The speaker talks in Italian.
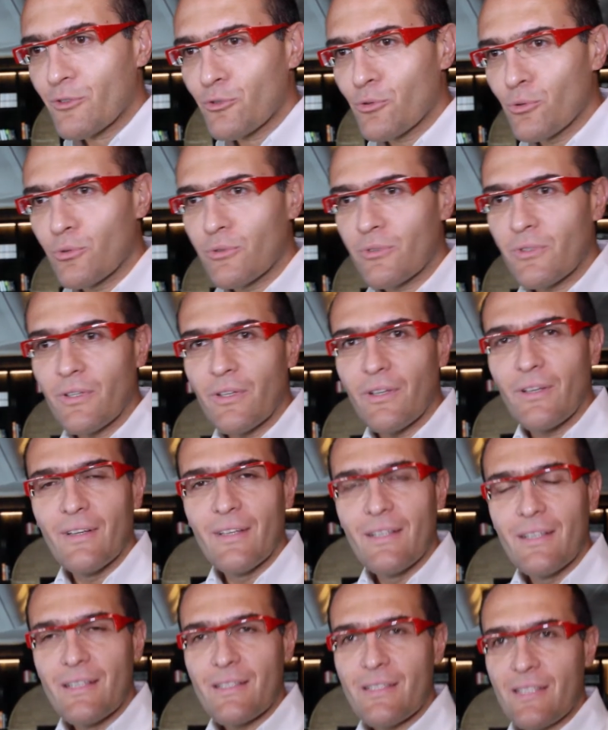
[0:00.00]
a tutti,
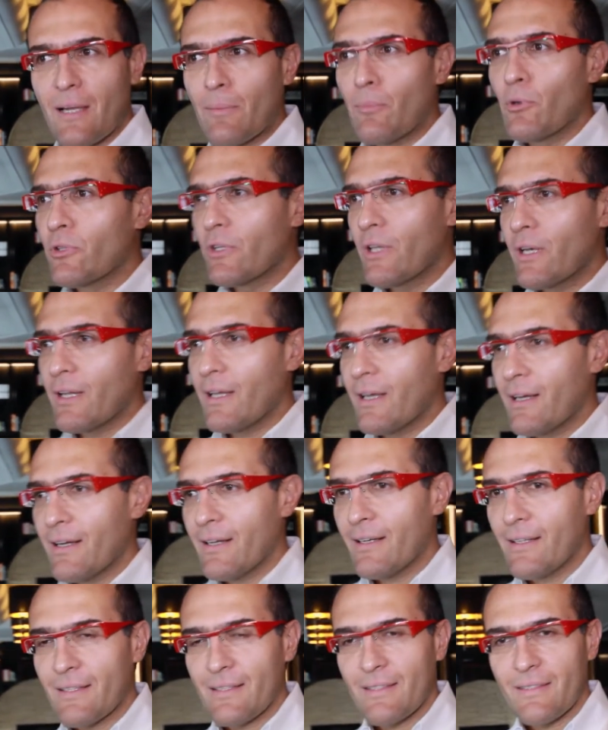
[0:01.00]
siamo
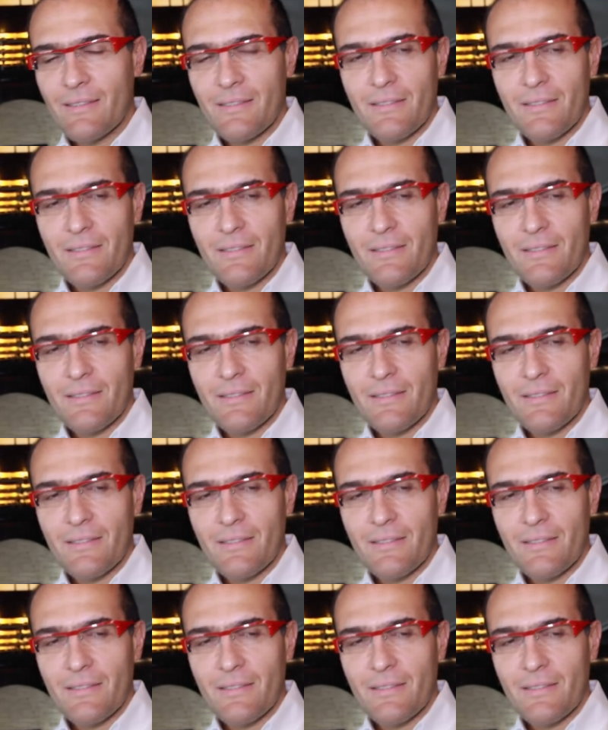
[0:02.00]
nella